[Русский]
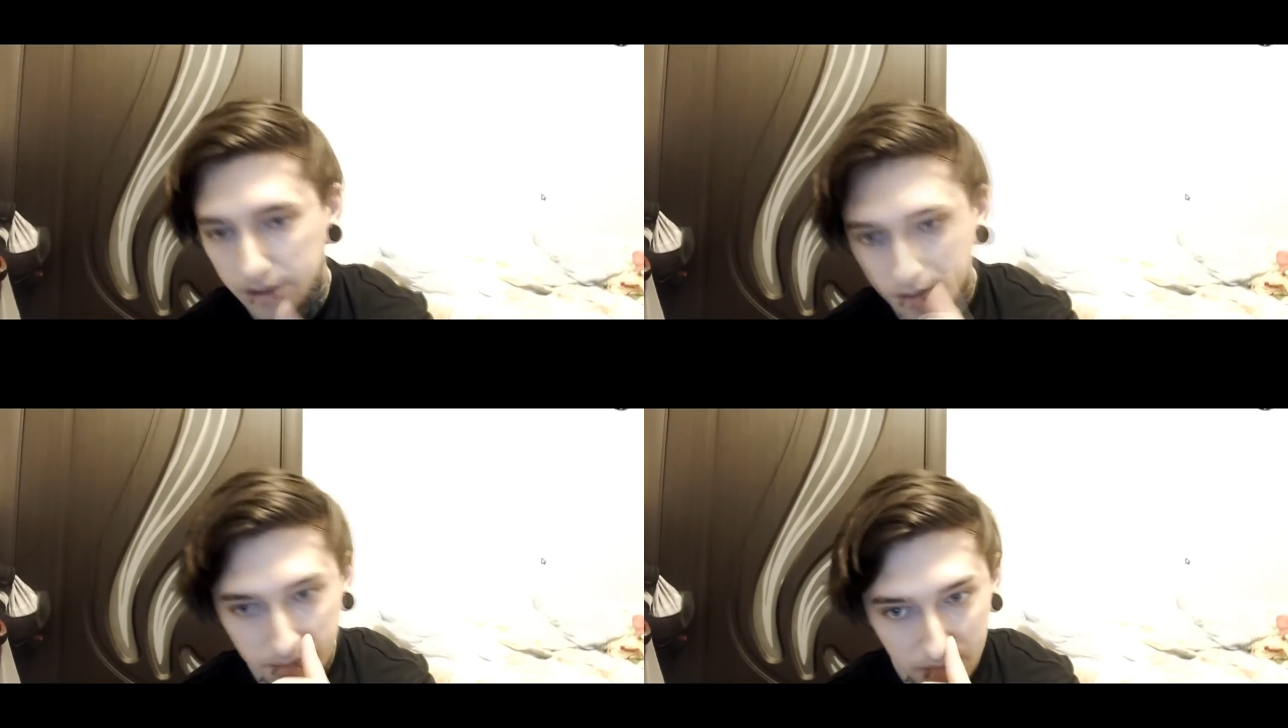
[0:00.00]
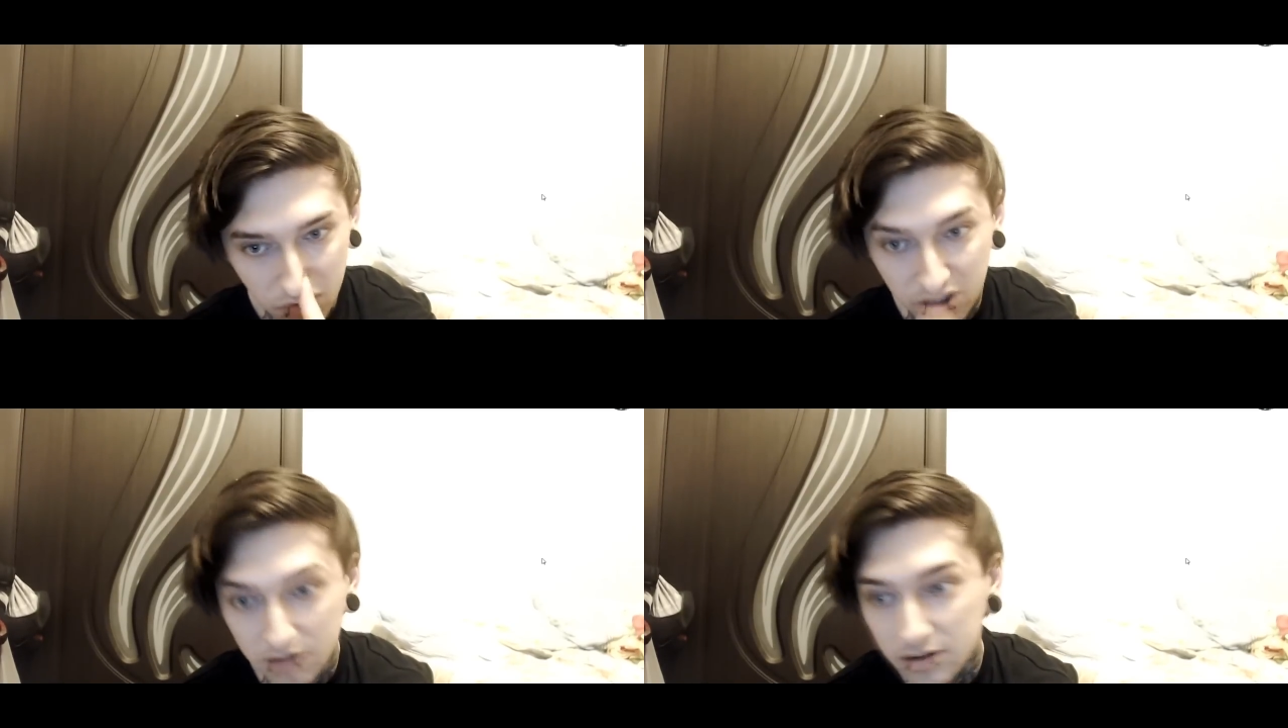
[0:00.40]
Ну, а я
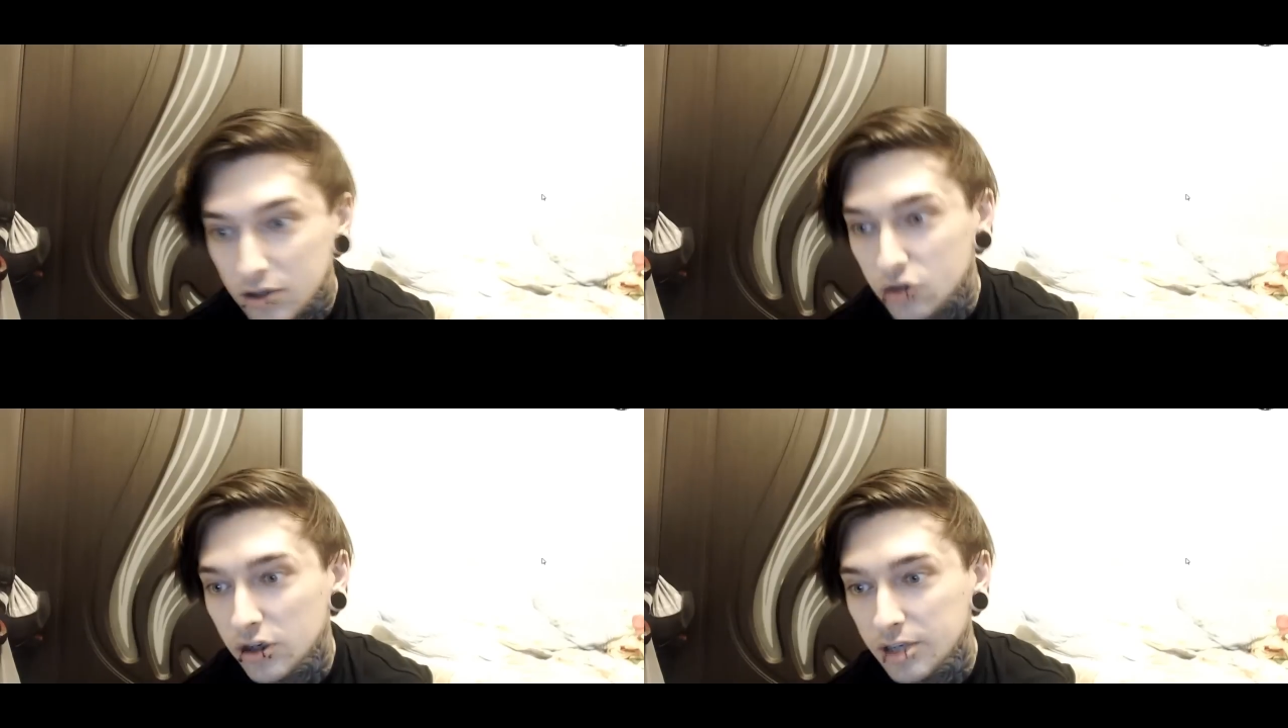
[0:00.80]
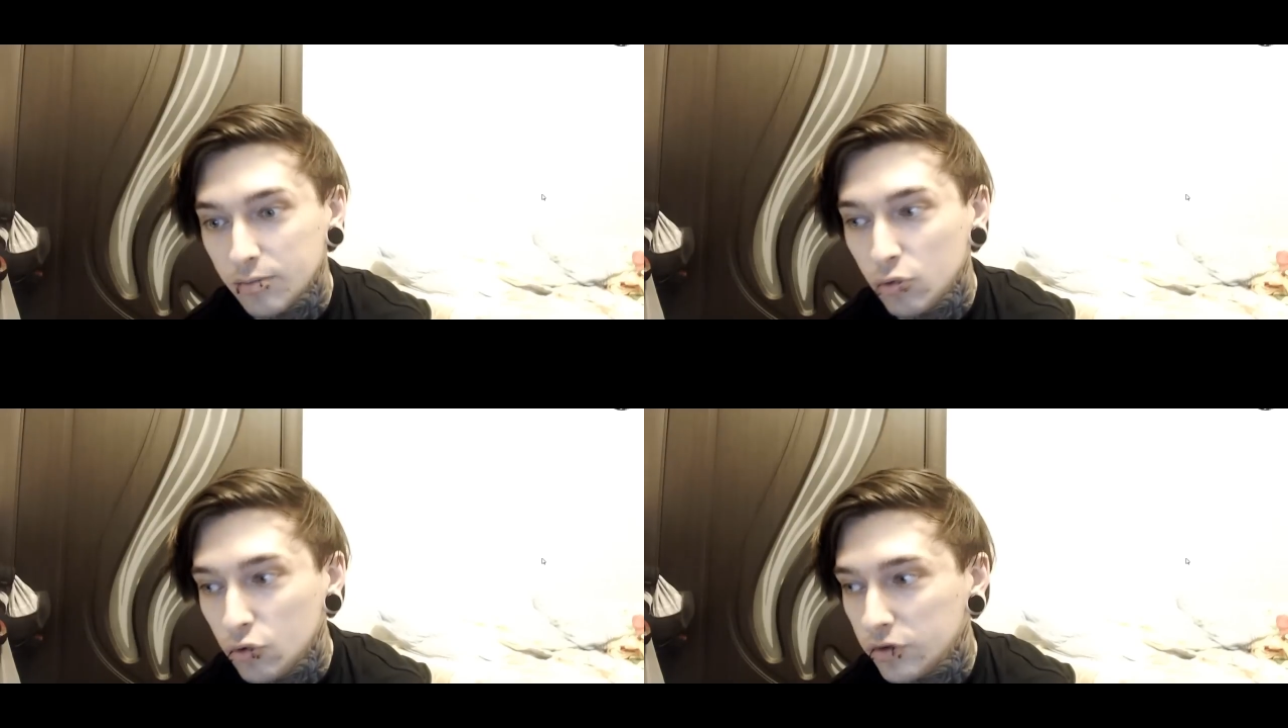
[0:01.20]
знаю, что они
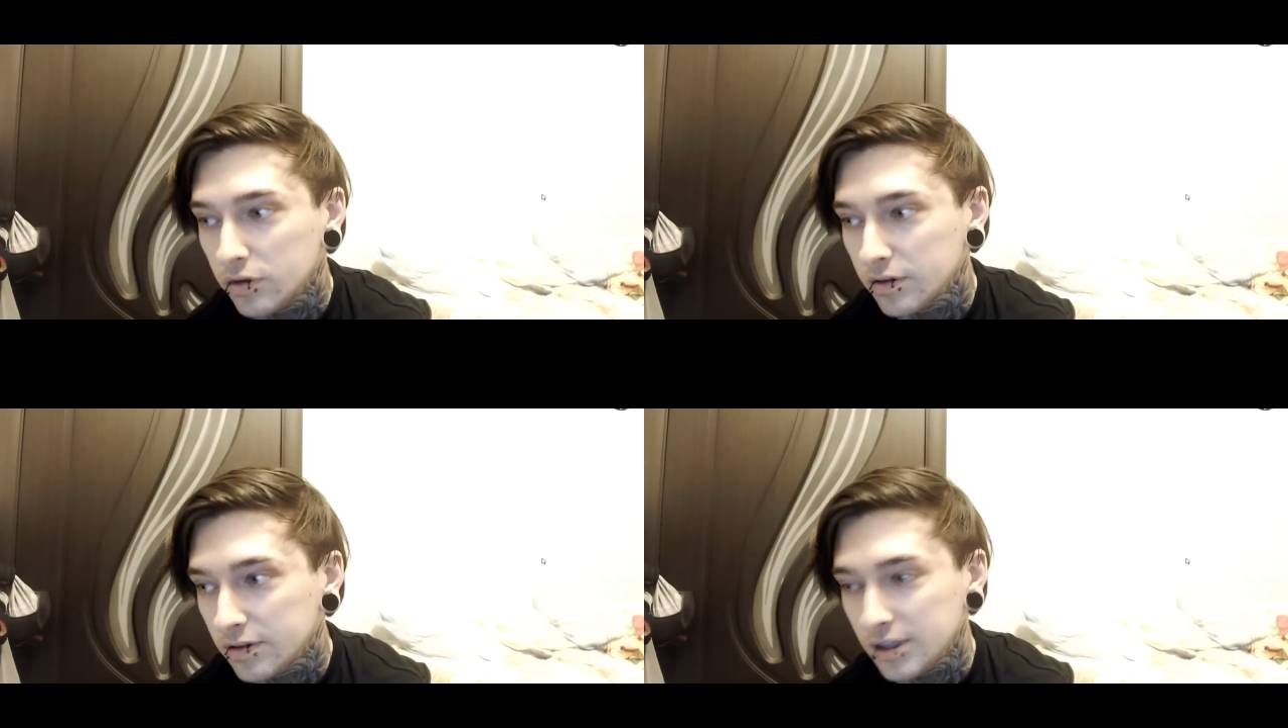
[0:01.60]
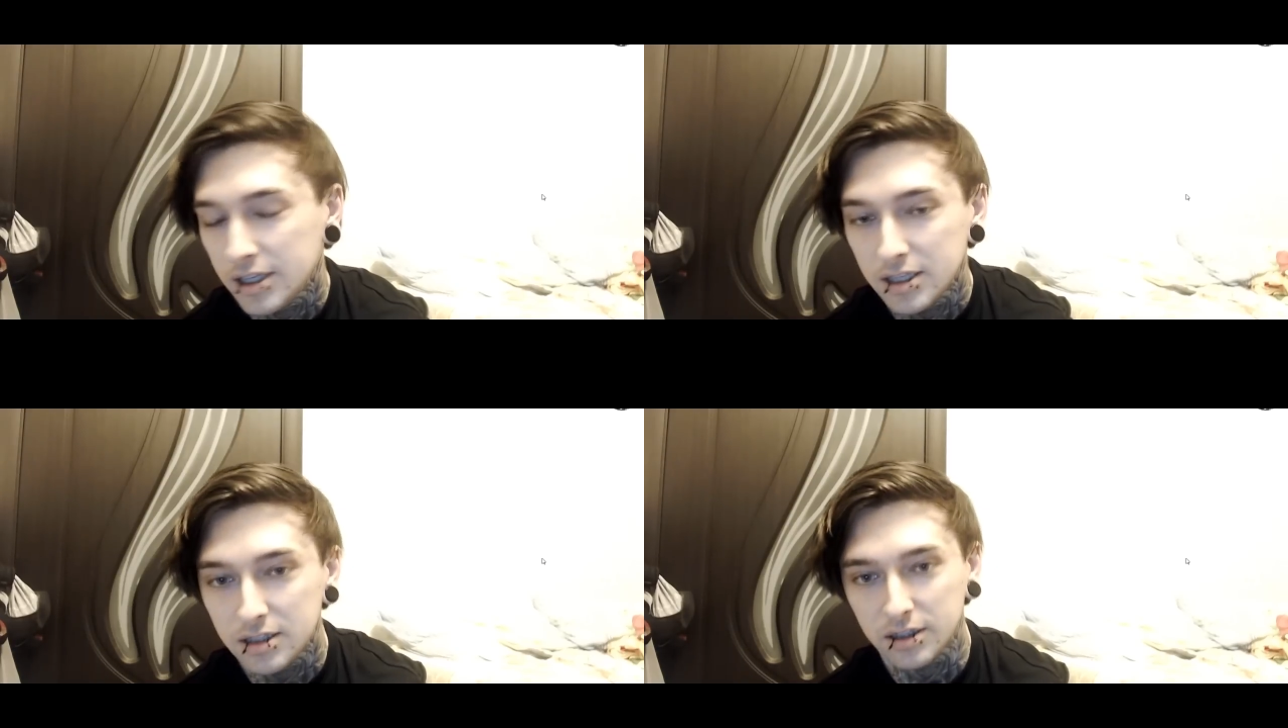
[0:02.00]
будут
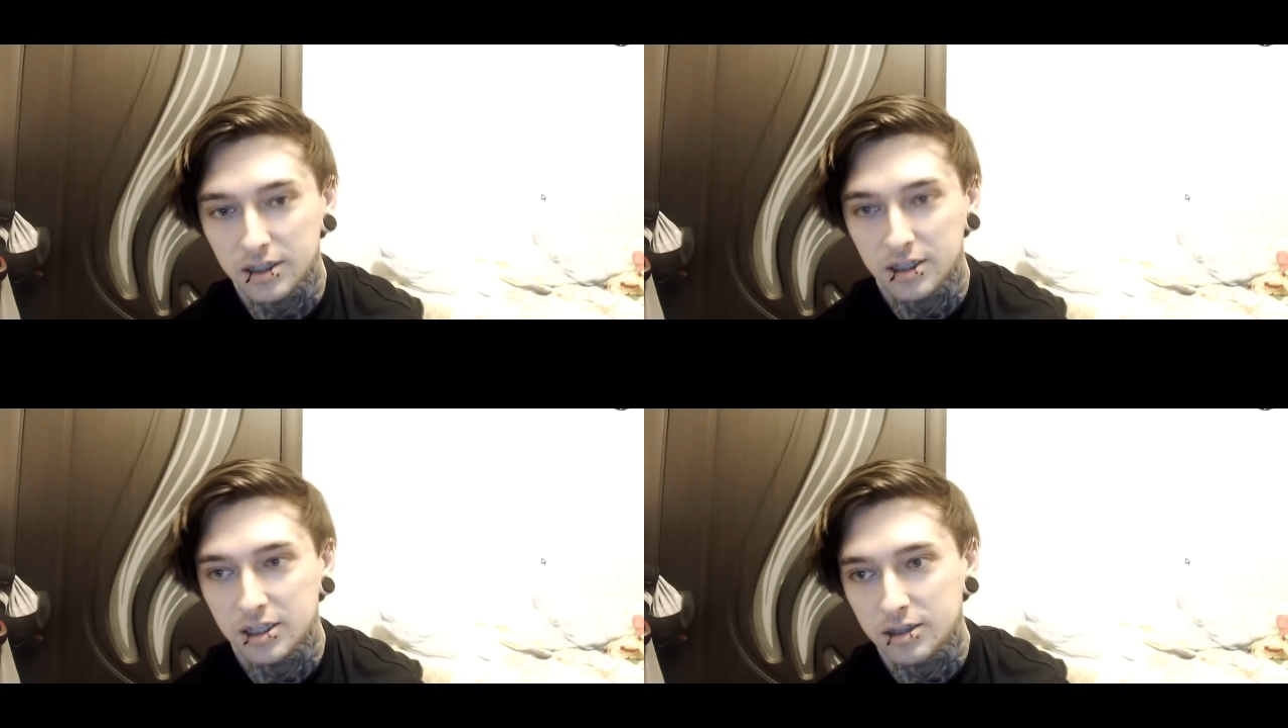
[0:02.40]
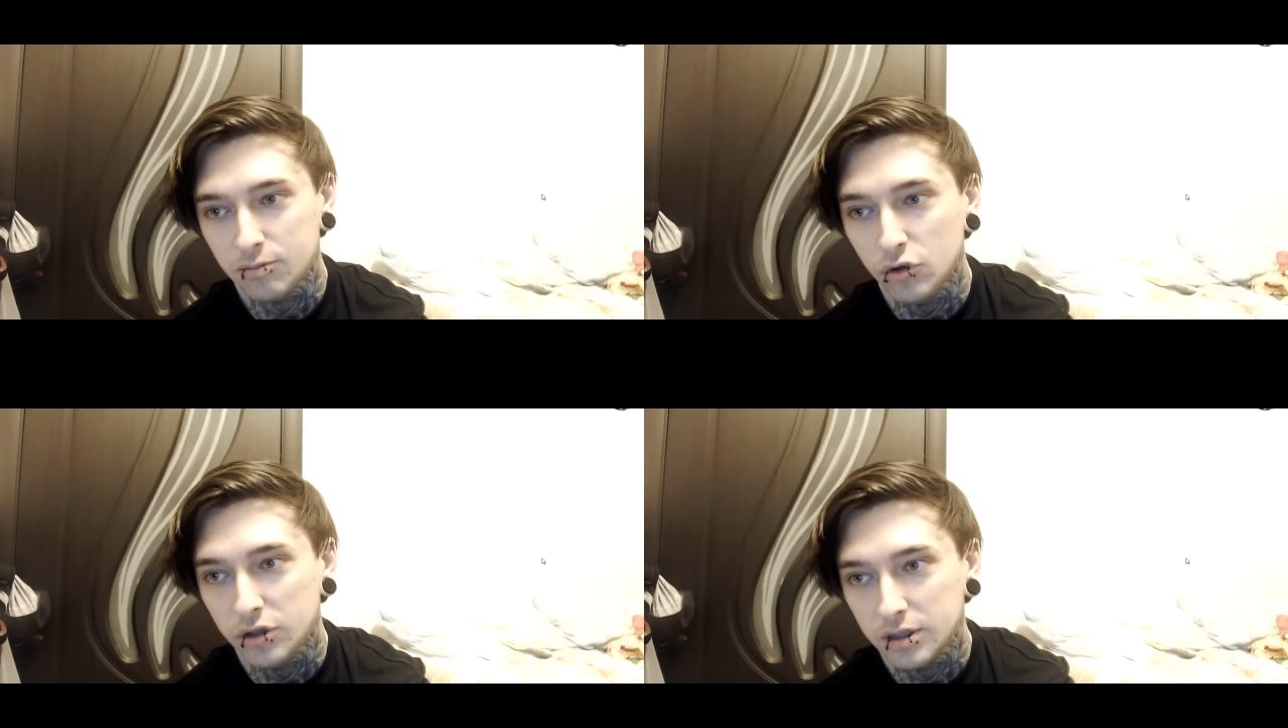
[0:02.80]
съедены, и это
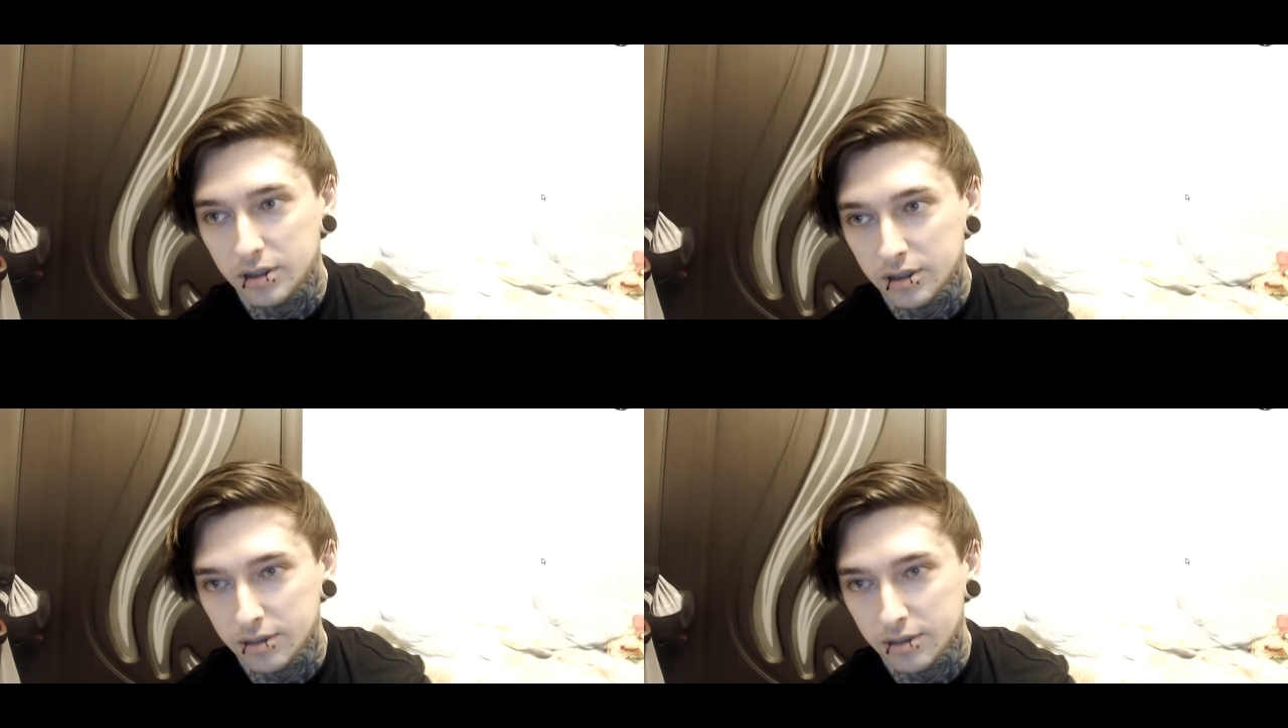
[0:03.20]
будет э,